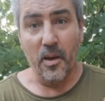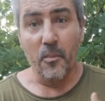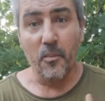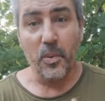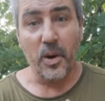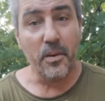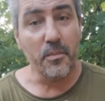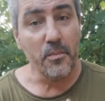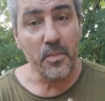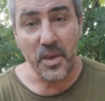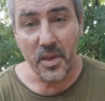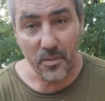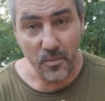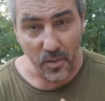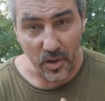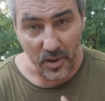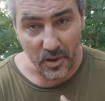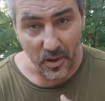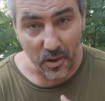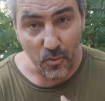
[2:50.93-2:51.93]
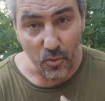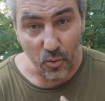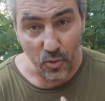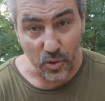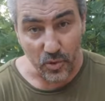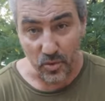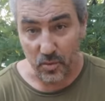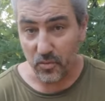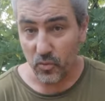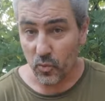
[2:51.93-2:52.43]
помимо того,
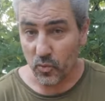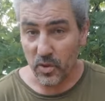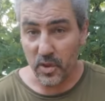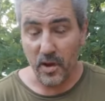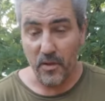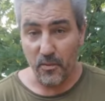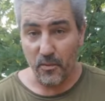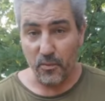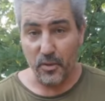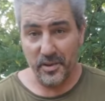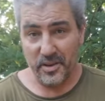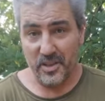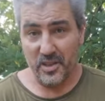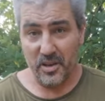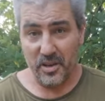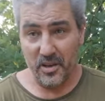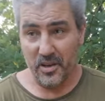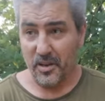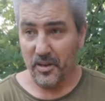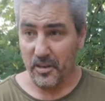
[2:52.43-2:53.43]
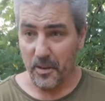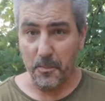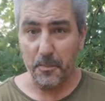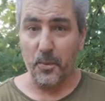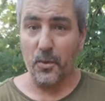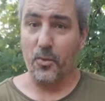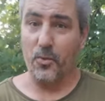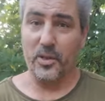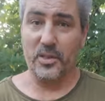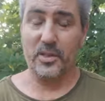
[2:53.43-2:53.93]
что ну нам в войсках это
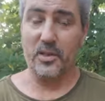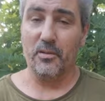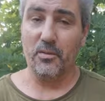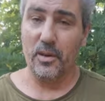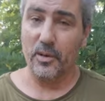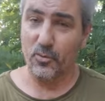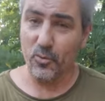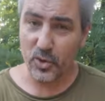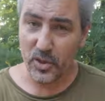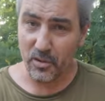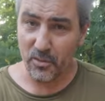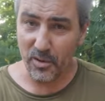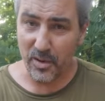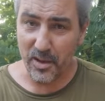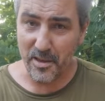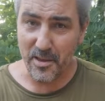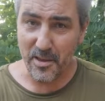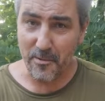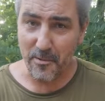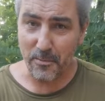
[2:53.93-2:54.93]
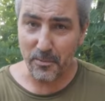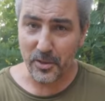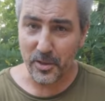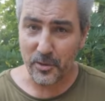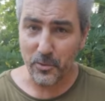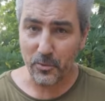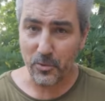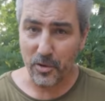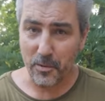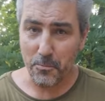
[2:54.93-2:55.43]
просто воодушевление, я вам
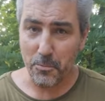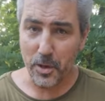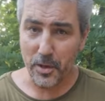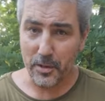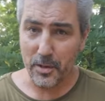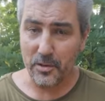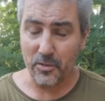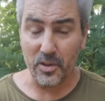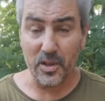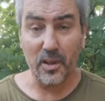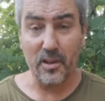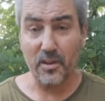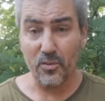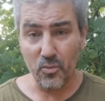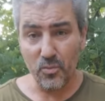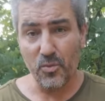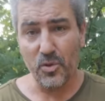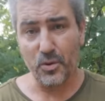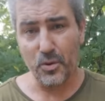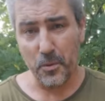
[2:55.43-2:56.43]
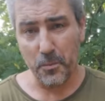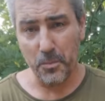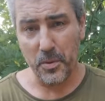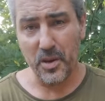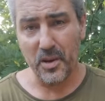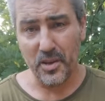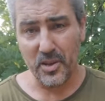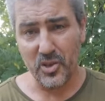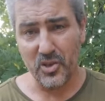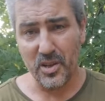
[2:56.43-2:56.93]
скажу, ребята, да я думаю, что и по
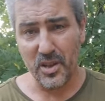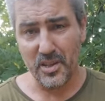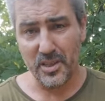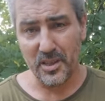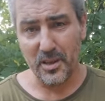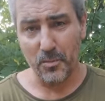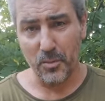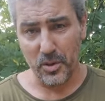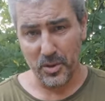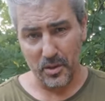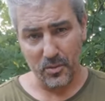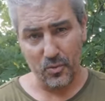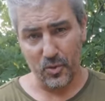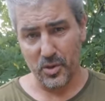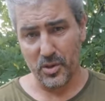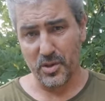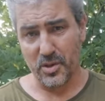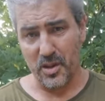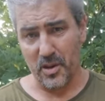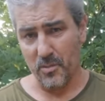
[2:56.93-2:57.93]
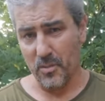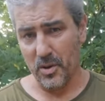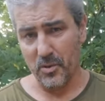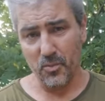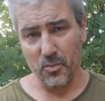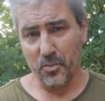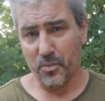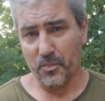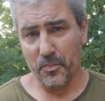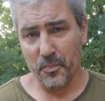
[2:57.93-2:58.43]
гражданским это то же самое,
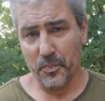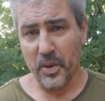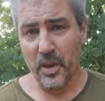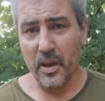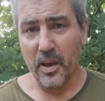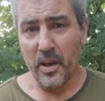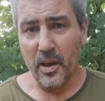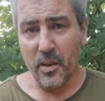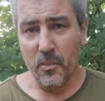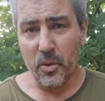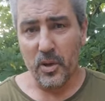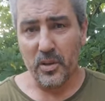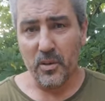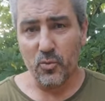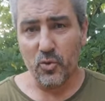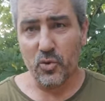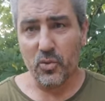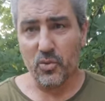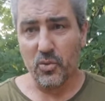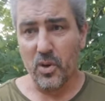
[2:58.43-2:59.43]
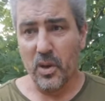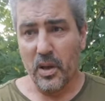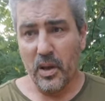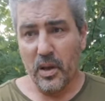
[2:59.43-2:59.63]
ну, потому что, ну,